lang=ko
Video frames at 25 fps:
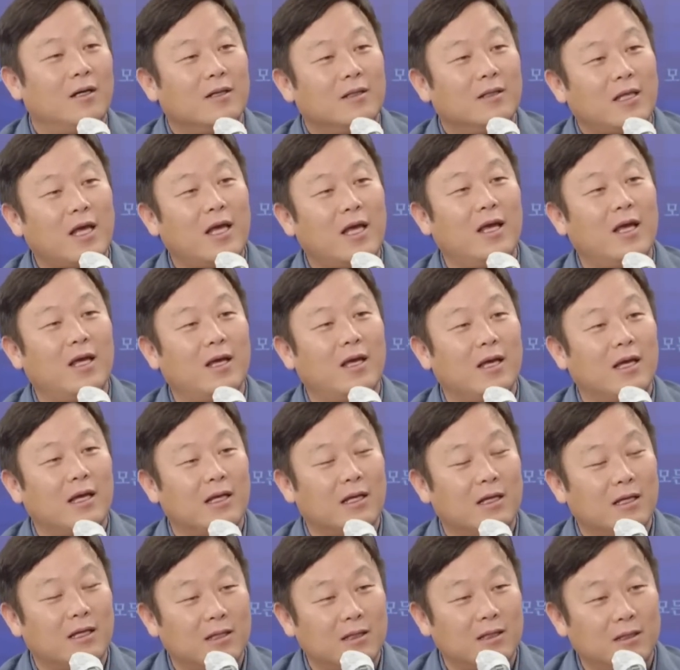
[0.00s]
내
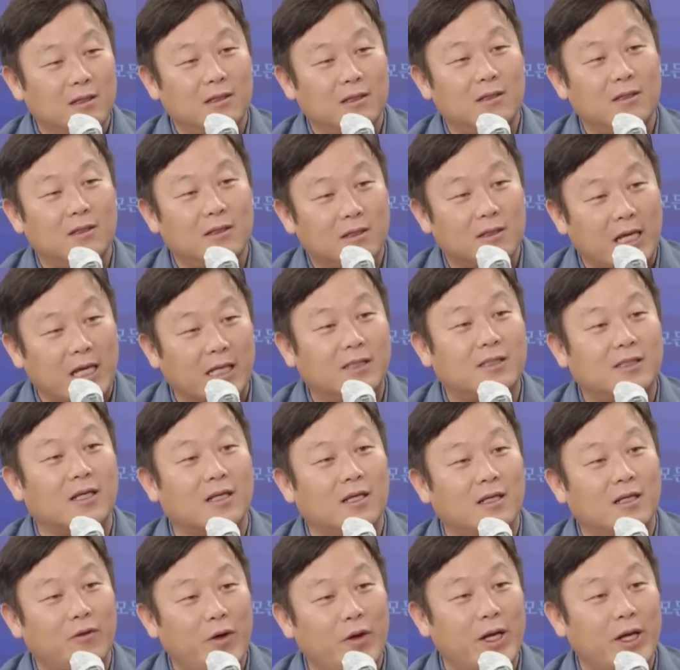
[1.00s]

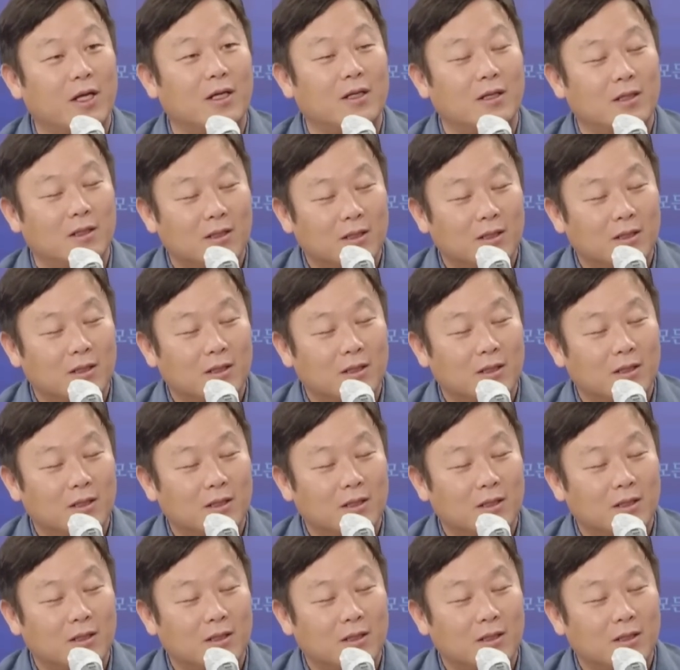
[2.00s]
개인적인 회,